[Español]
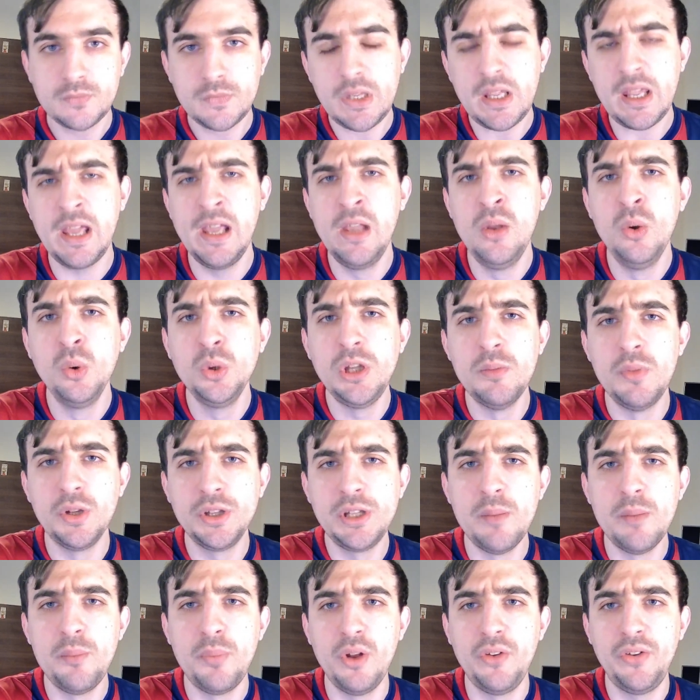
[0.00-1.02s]
el último
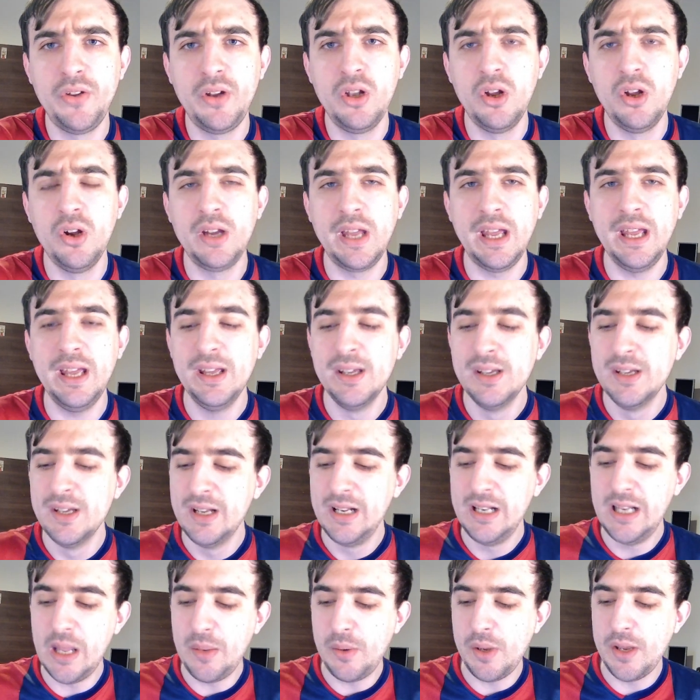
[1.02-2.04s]
tiempo del ciclón que
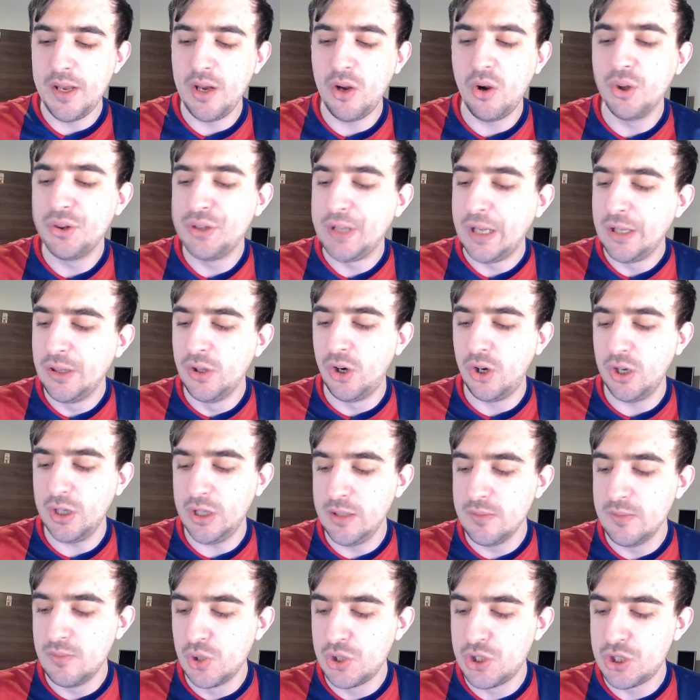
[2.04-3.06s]
le viene costando y
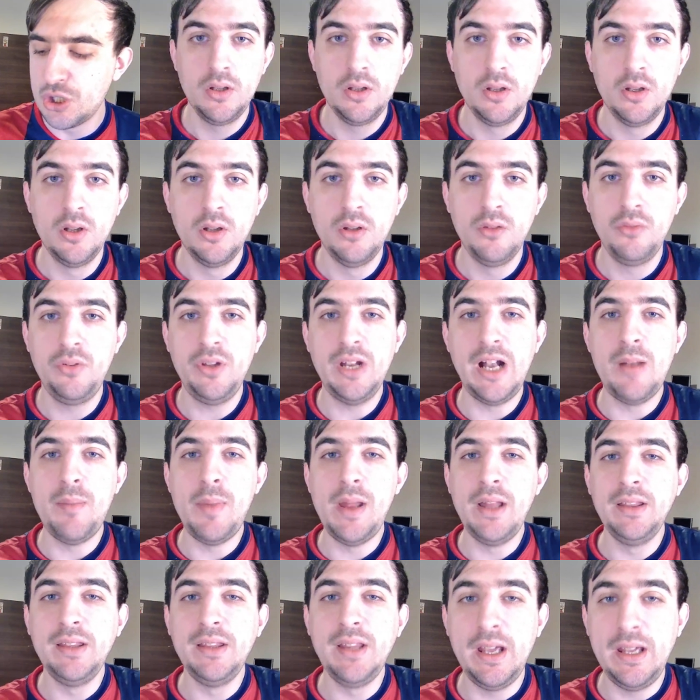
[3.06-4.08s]
mucho
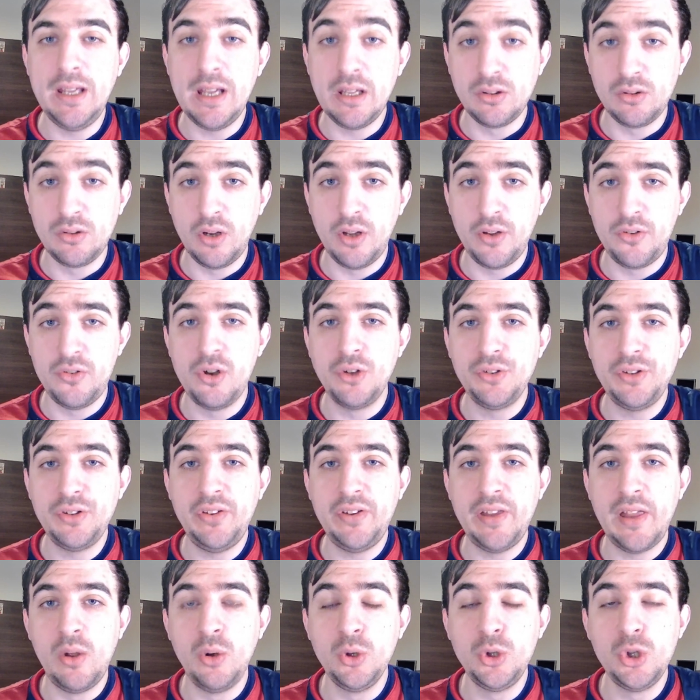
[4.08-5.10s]
Finalmente, y esto es
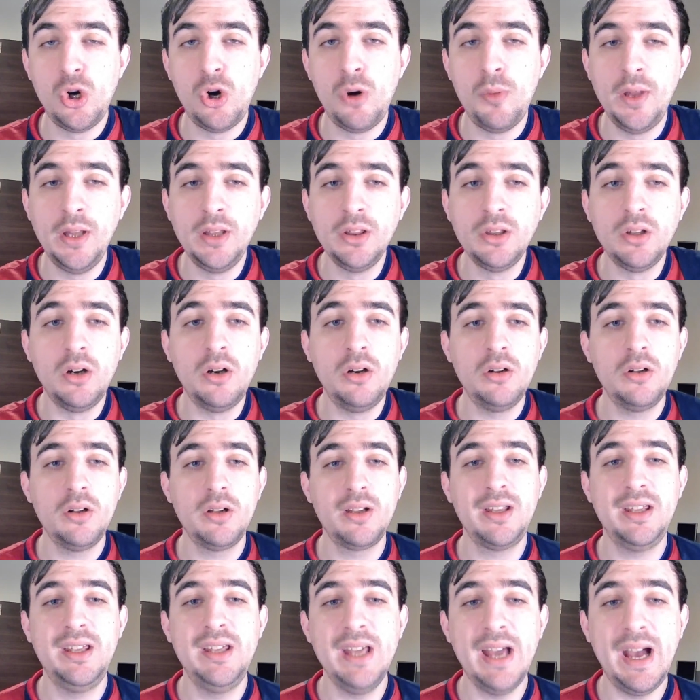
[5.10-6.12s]
noticia de último momento,
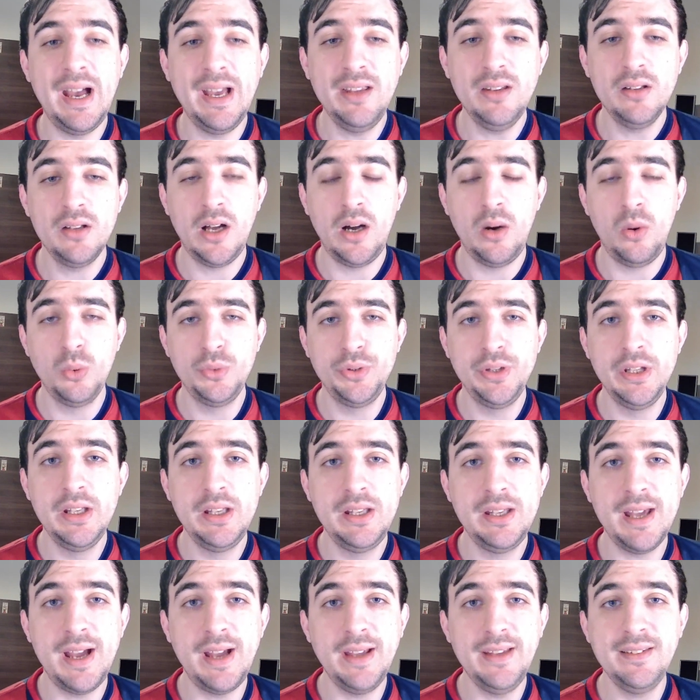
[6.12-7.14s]
Giai, Agustín
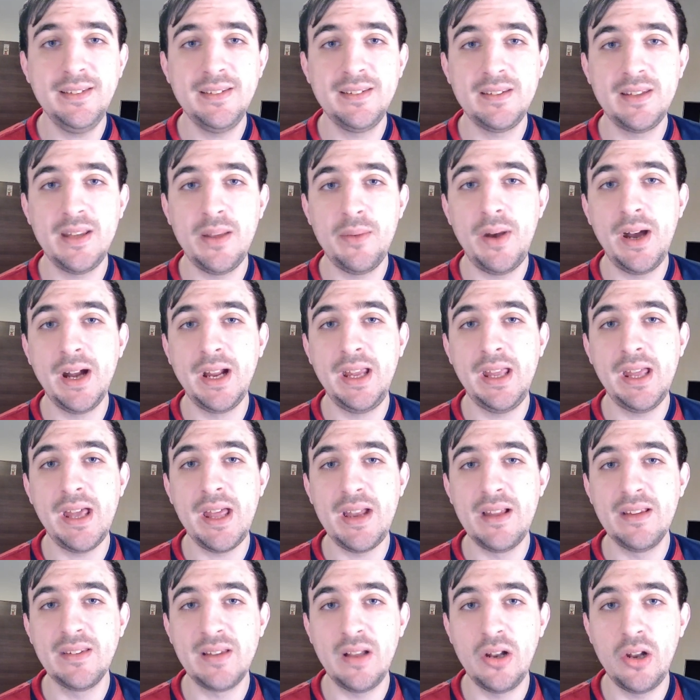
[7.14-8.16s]
Giai, se va a quedar
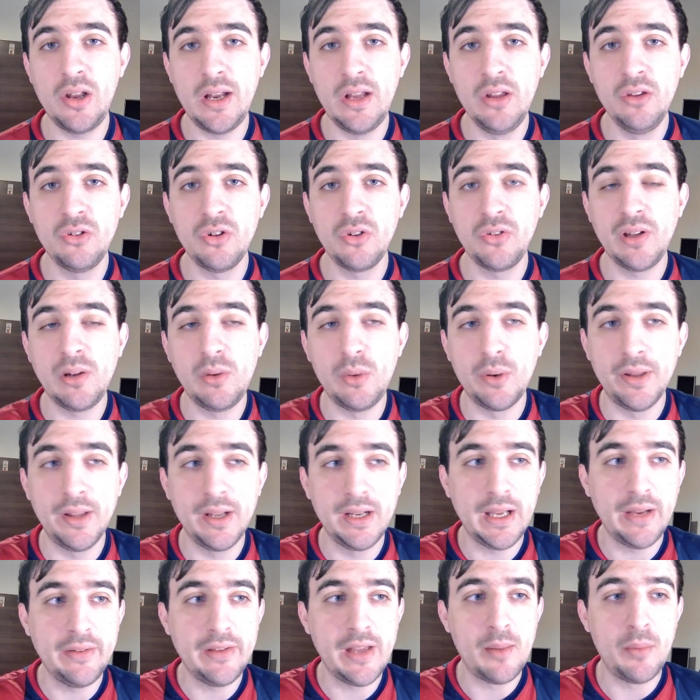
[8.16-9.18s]
en San Lorenzo. ¿Se acuerdan
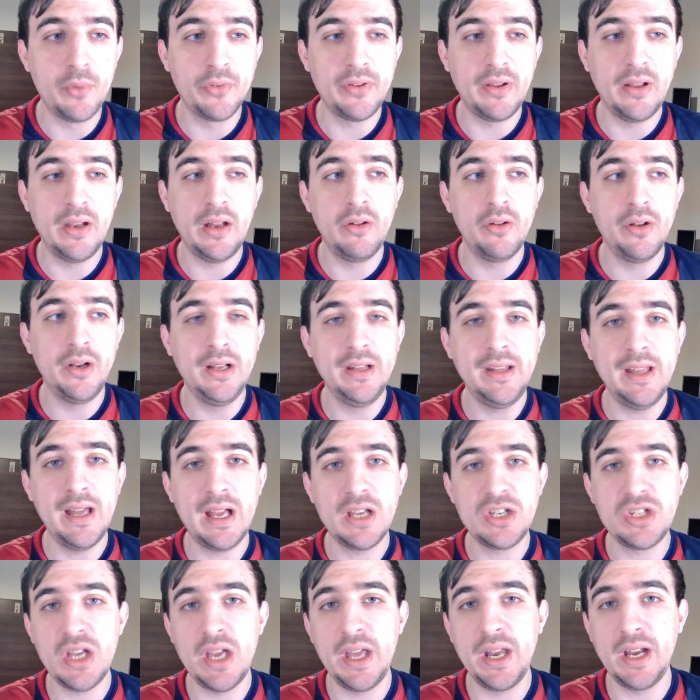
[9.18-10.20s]
que habíamos hablado en el día de
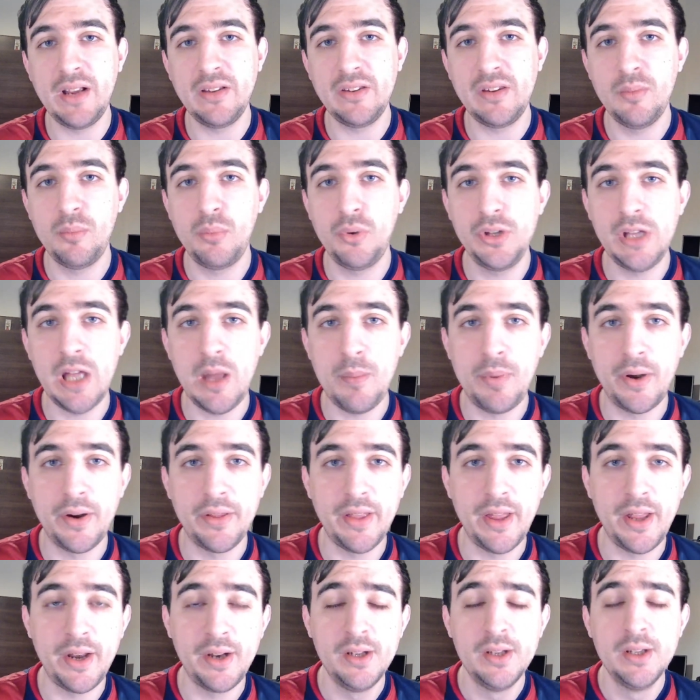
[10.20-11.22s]
ayer que se podía
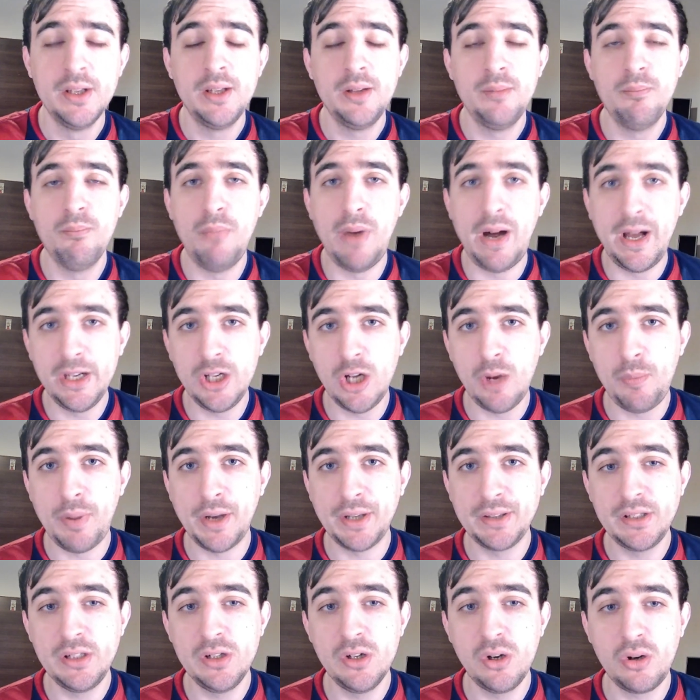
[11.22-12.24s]
perder varios
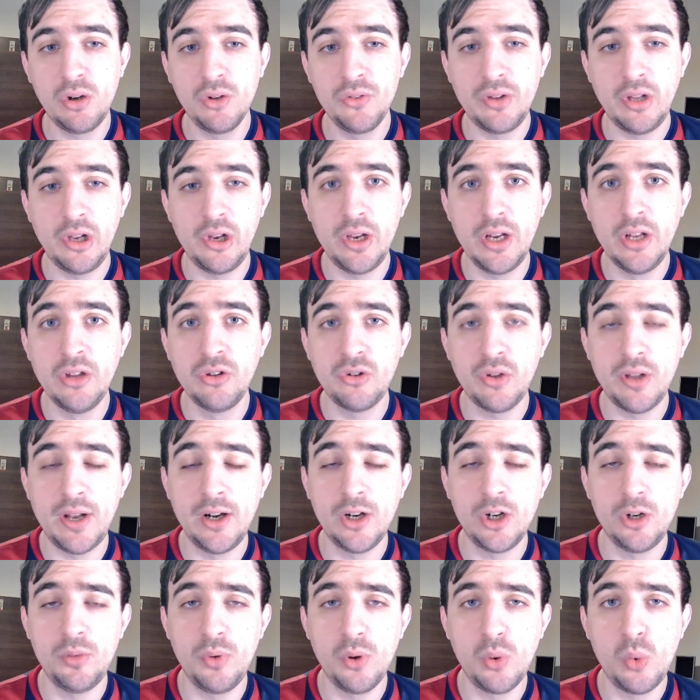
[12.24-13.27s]
partidos con San Lorenzo? Eran
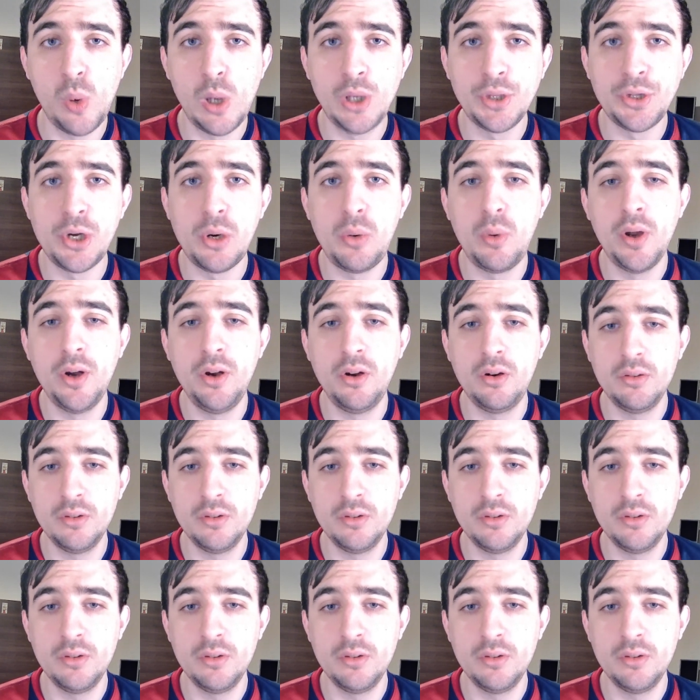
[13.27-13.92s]
como cuatro. Bueno,